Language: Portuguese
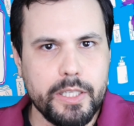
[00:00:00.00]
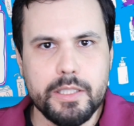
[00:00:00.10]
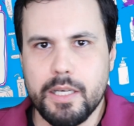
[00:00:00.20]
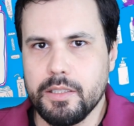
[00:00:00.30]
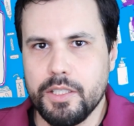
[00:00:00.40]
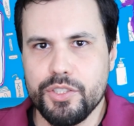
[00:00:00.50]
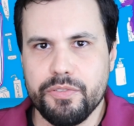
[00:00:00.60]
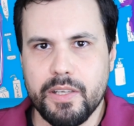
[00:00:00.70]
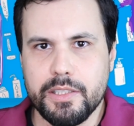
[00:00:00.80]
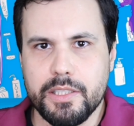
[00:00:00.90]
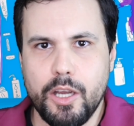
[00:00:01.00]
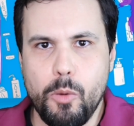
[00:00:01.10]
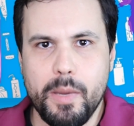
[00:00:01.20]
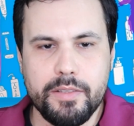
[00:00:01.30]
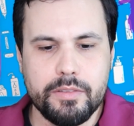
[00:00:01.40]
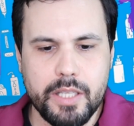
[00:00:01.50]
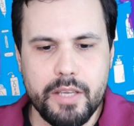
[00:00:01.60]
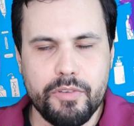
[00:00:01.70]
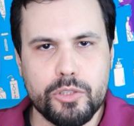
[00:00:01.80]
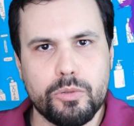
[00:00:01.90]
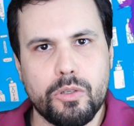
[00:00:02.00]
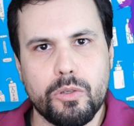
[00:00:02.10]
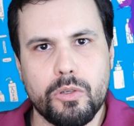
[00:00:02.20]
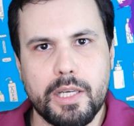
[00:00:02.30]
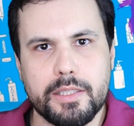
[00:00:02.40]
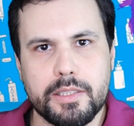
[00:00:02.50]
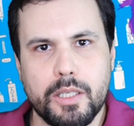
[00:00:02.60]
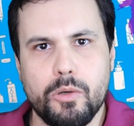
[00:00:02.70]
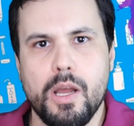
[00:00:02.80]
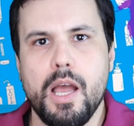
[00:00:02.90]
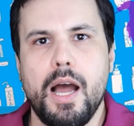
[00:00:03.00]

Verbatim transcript: hidratante facial manteve a sua colocação.